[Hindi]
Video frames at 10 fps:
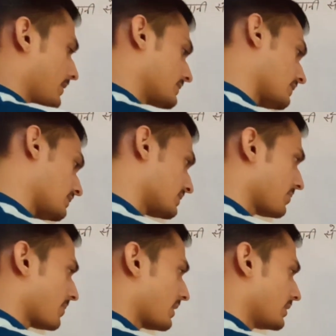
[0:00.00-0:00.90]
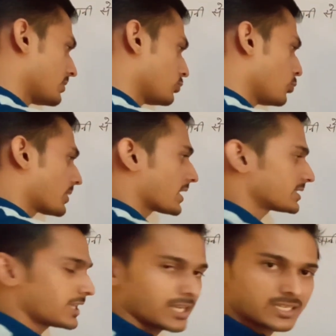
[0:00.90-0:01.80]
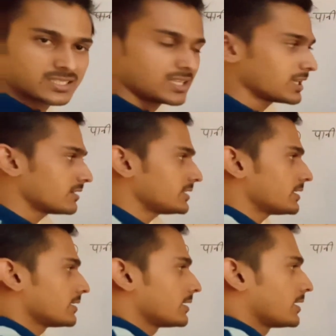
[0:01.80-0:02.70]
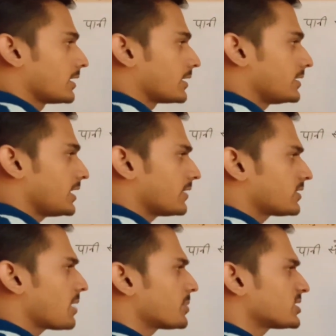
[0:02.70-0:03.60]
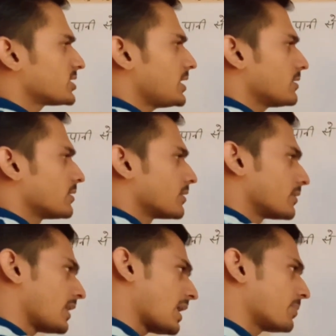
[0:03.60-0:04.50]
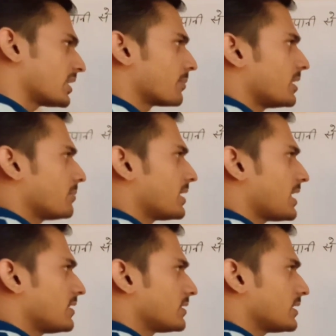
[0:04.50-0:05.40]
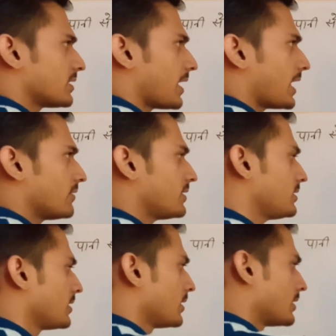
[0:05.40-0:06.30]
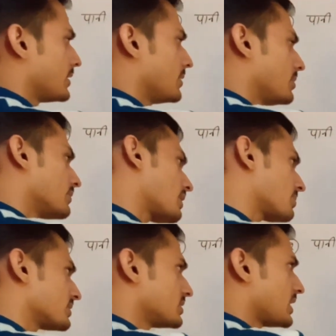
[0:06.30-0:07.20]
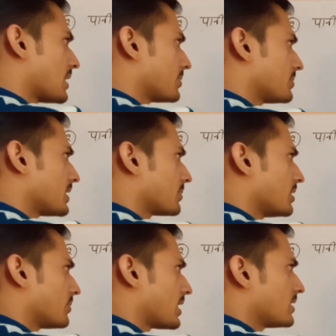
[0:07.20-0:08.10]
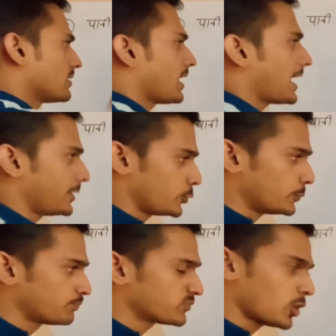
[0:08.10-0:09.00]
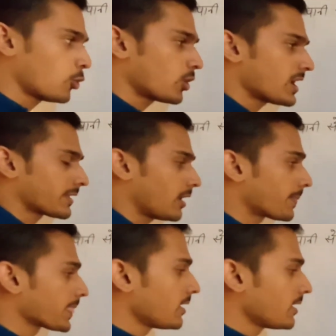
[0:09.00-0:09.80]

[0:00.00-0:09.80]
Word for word: इस तरह से मैं मान लेता हूं दो प्रकाश की किरण इससे निकल रही है ये अंतराप्रष्ट है यहां पर एक अभिलंब बना देता है एन ये भी अंतराप्रष्ट है यहाँ पर भी एक अभिलंब बना देता है एन तो होगा क्या